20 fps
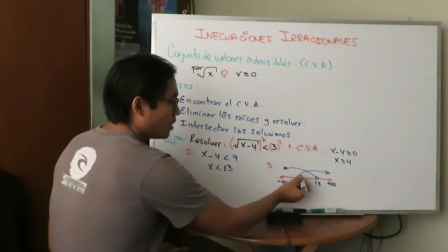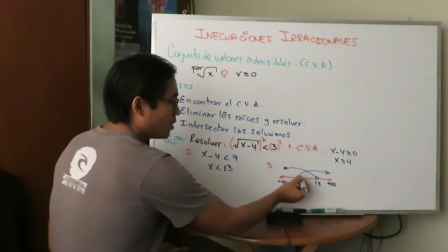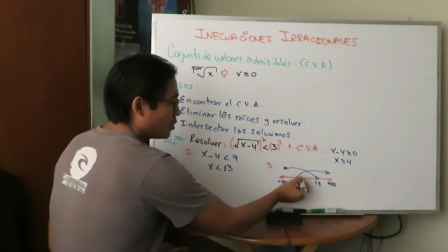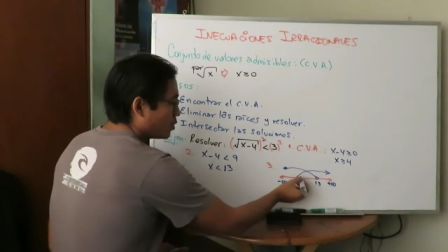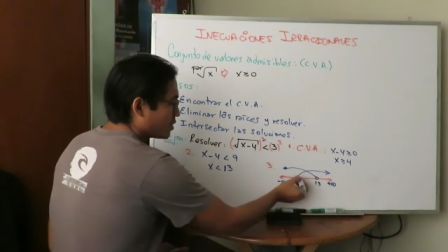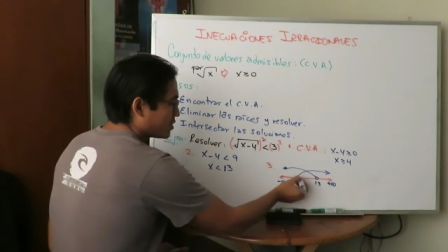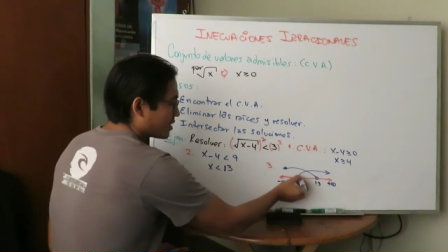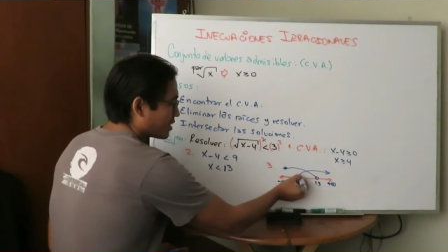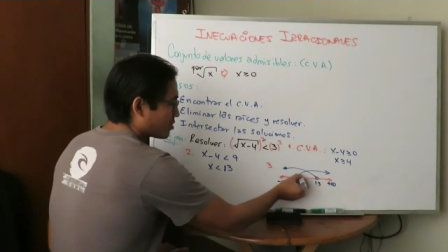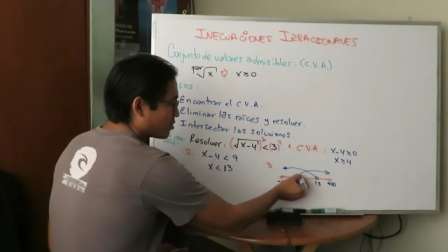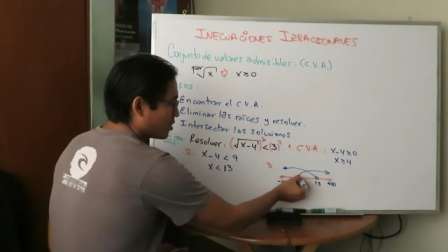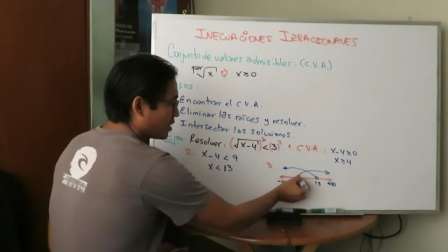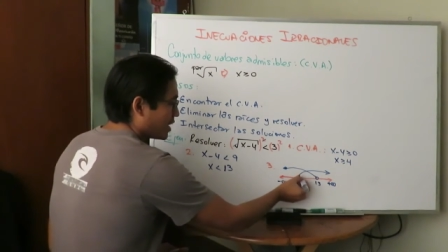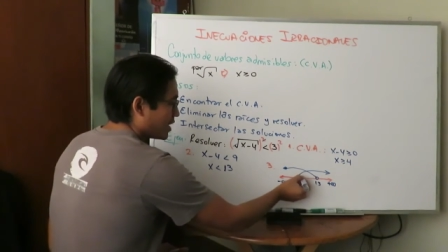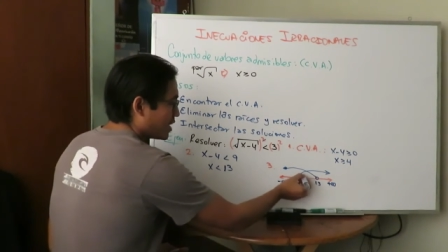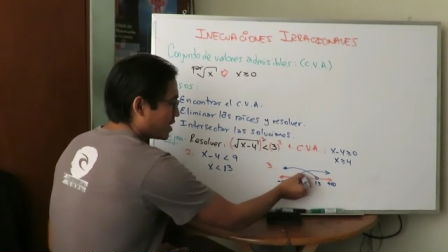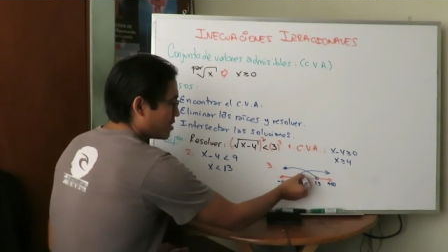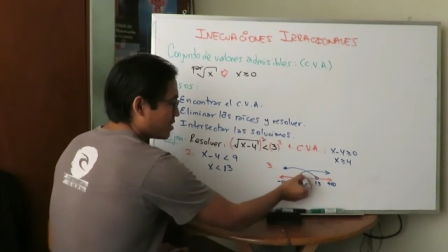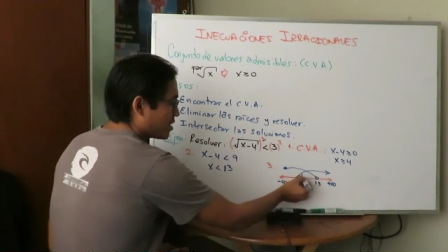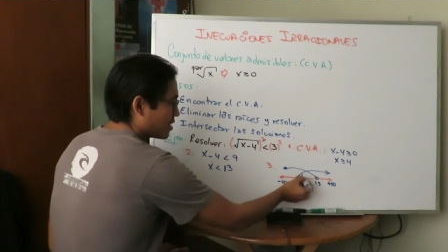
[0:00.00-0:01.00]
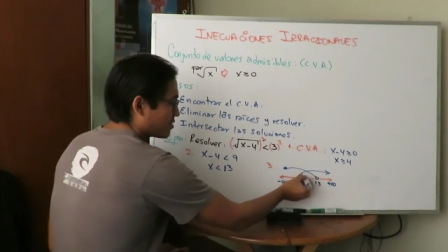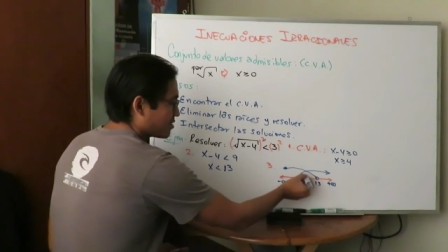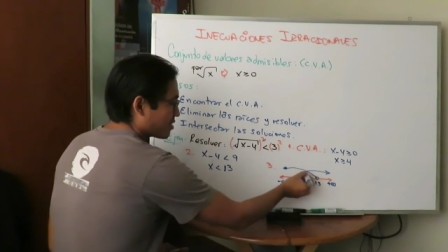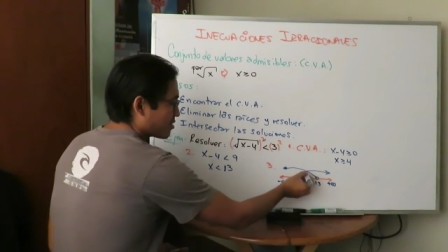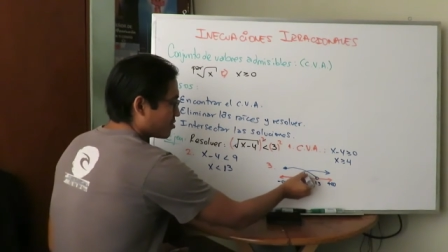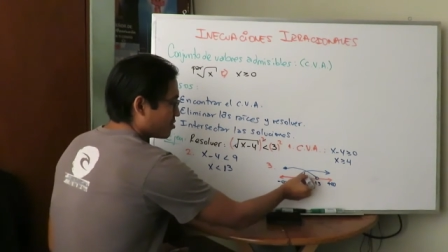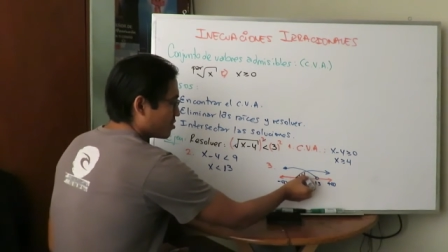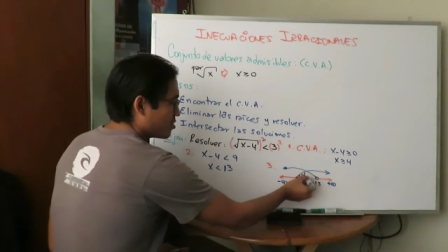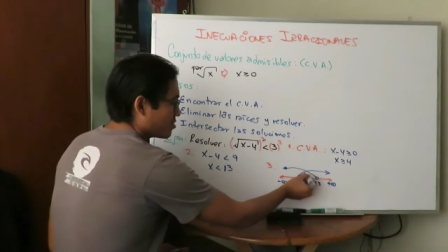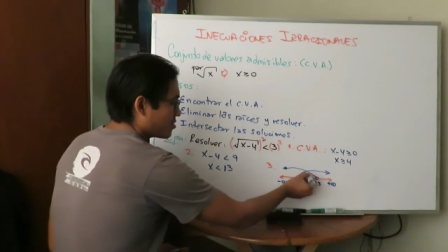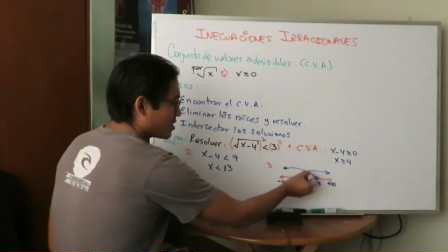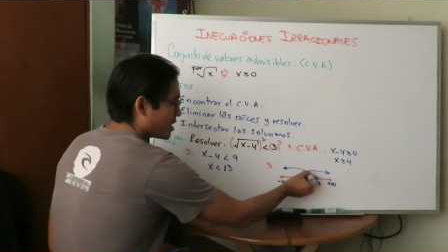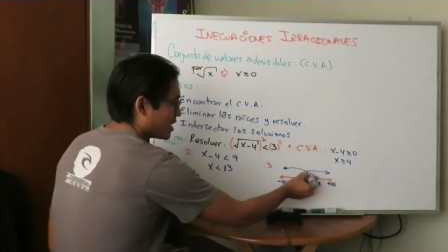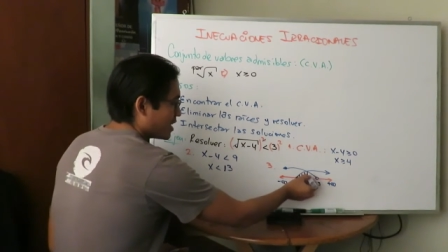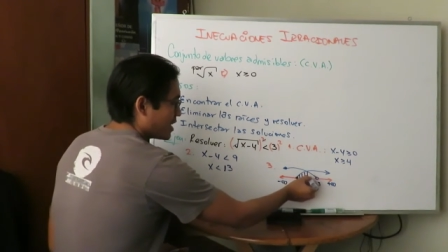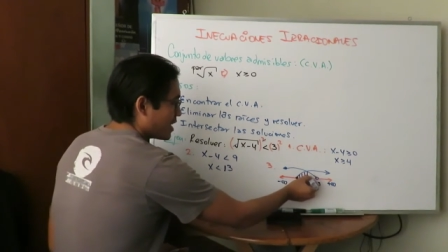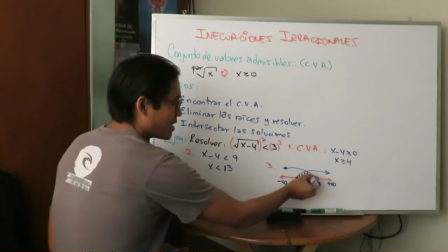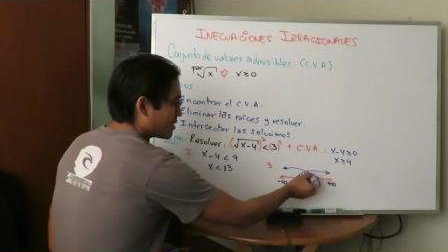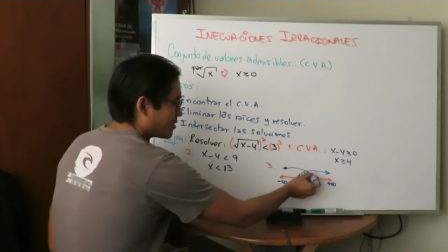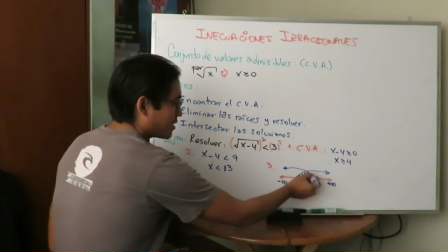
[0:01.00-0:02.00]
Nuestra zona de intersección
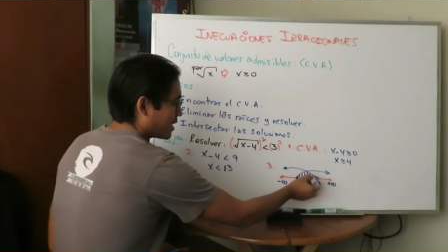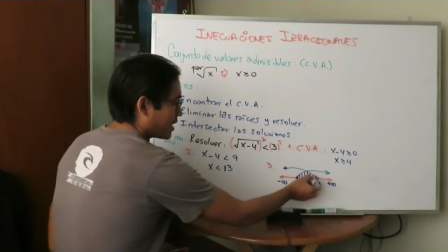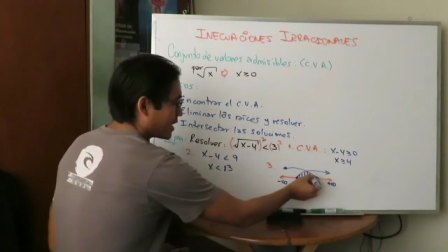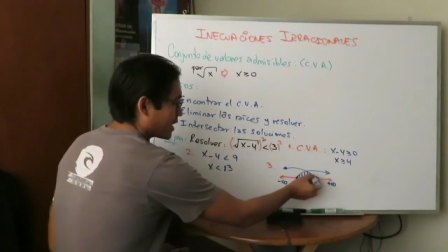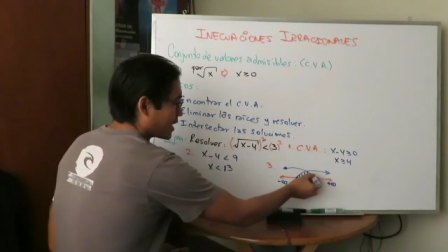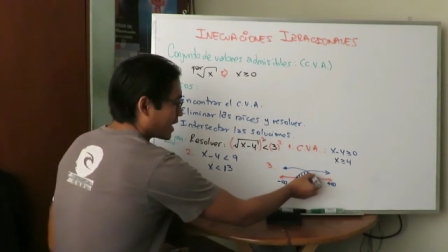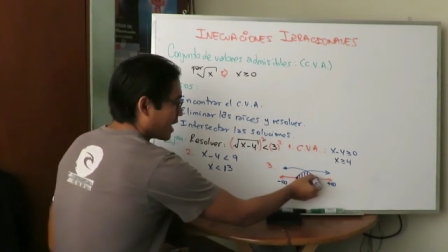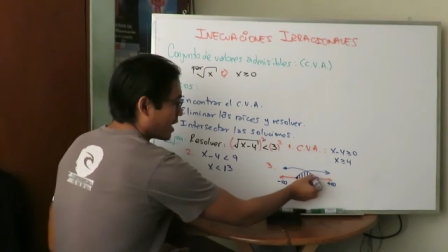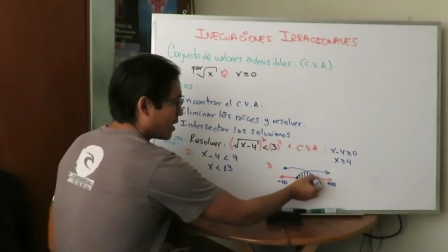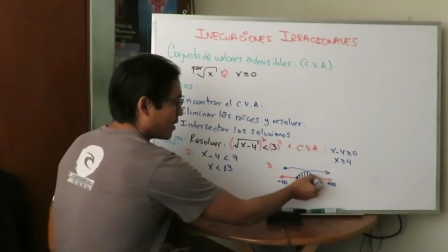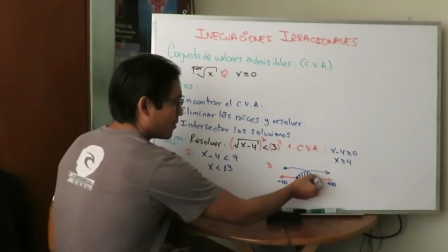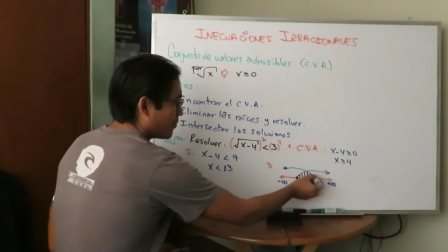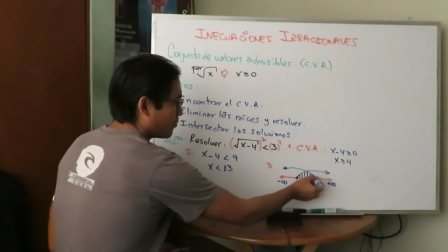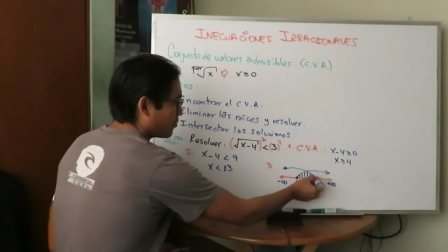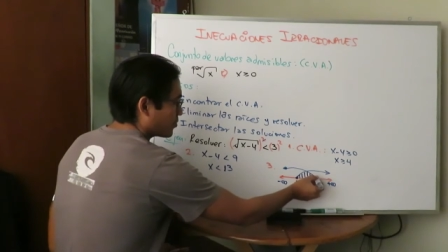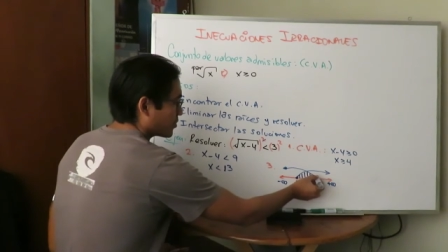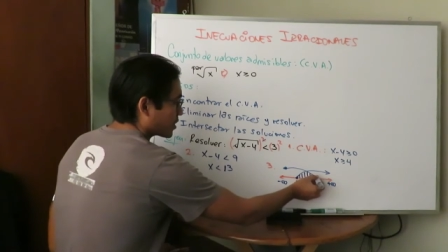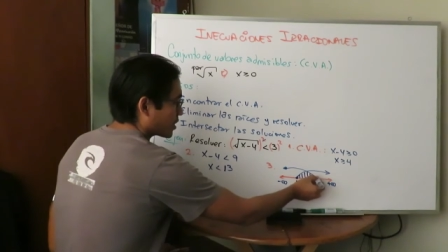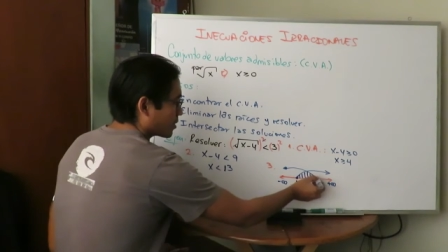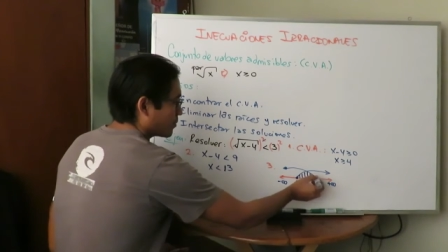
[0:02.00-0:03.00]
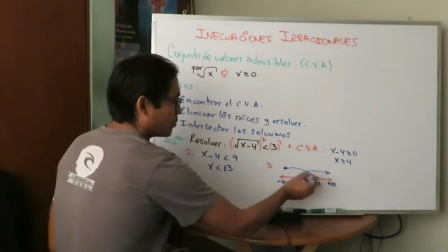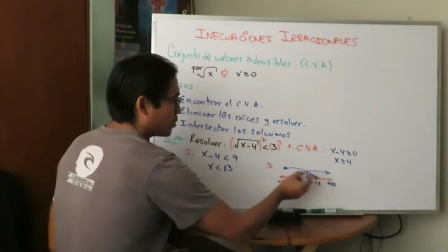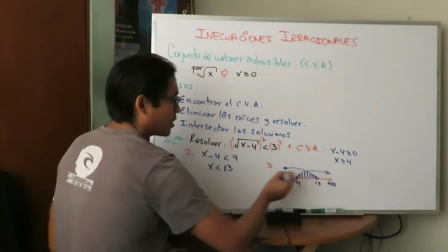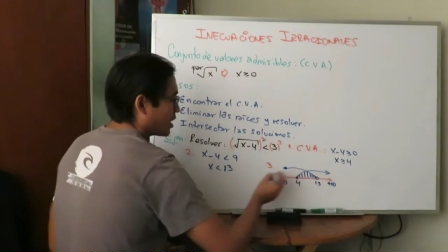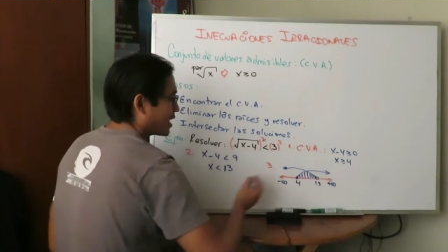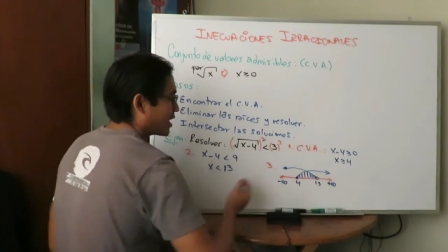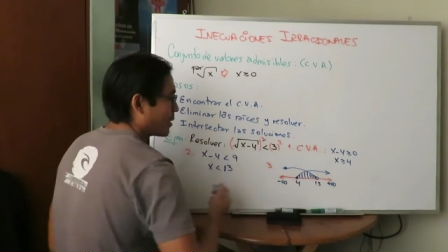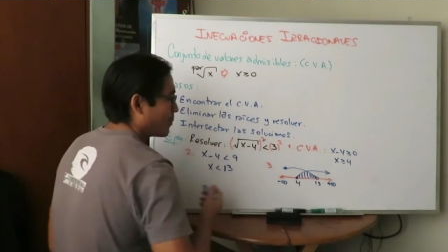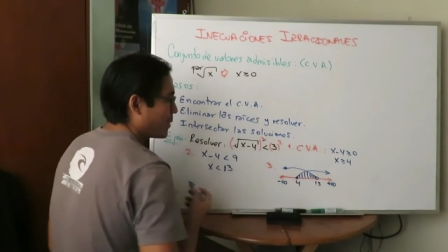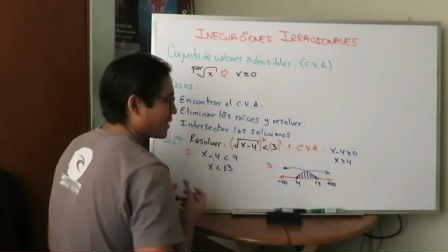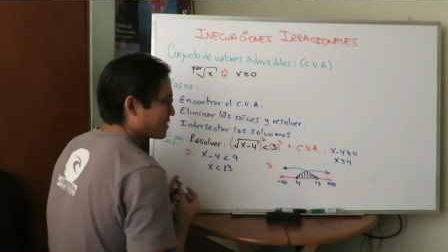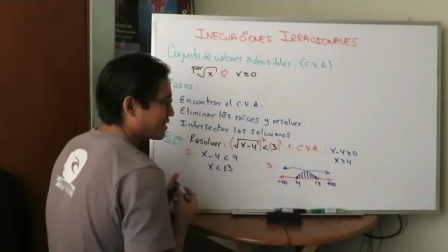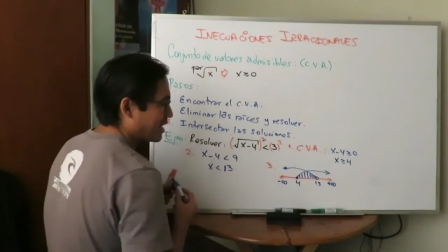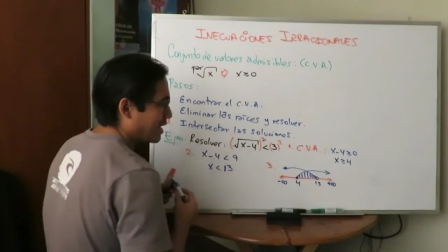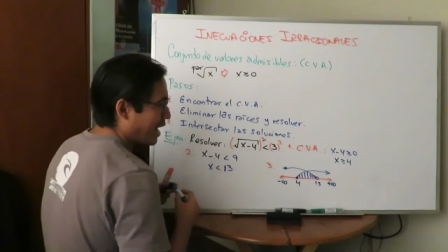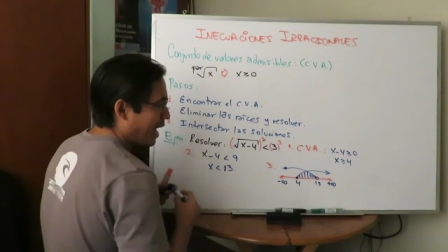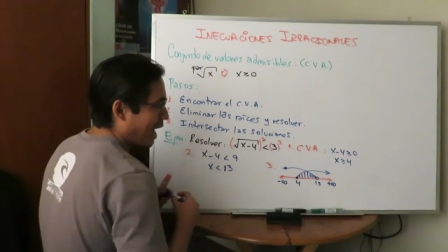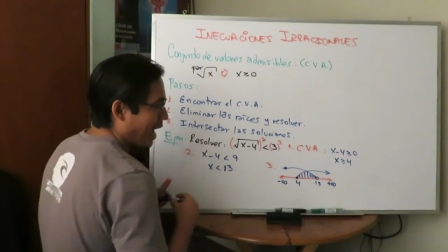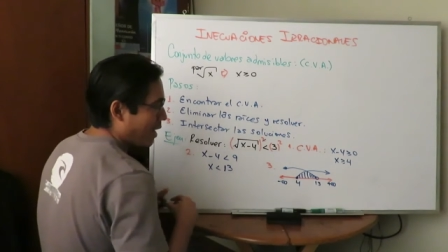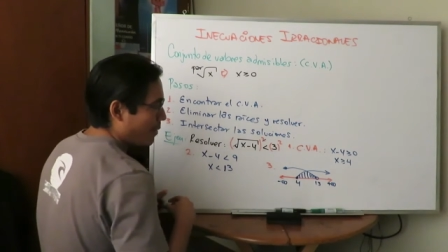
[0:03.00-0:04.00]
sería esta de acá, por la que
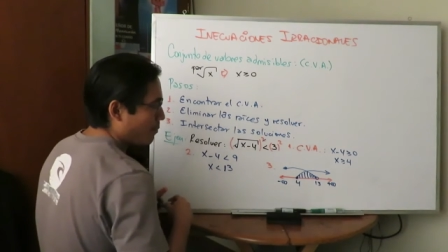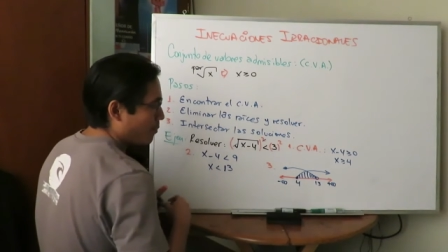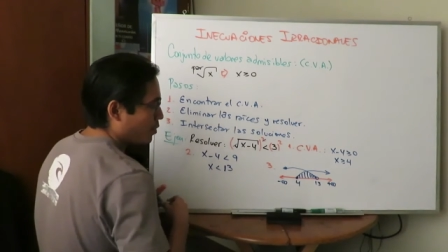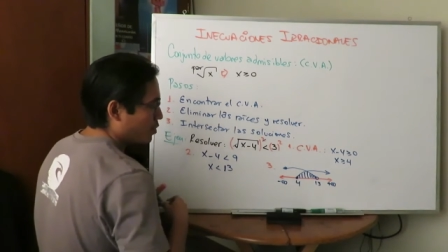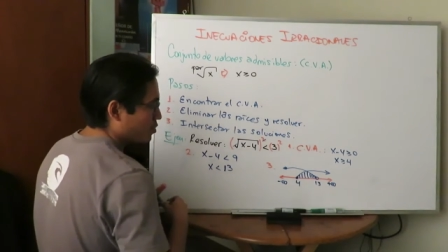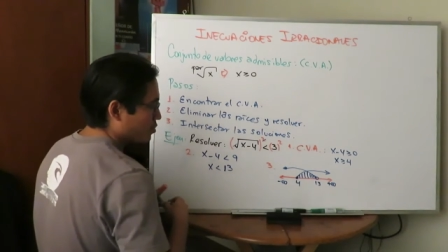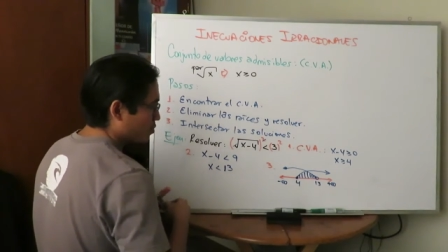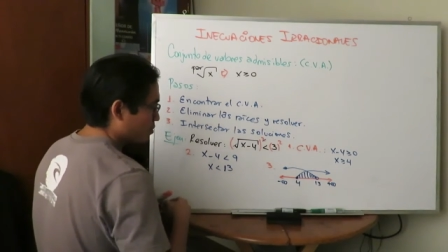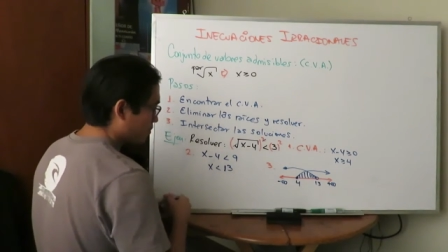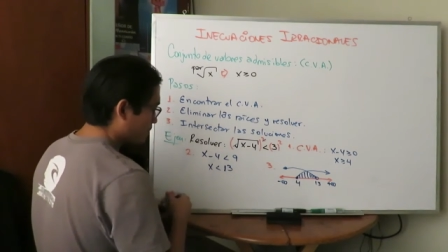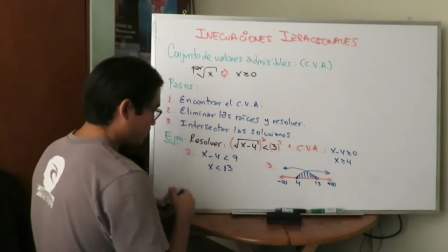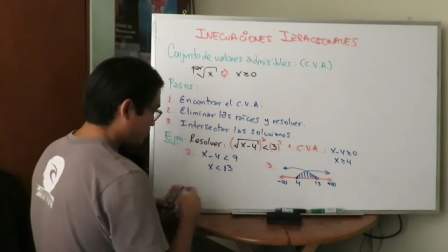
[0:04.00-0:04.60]
pasan ambos,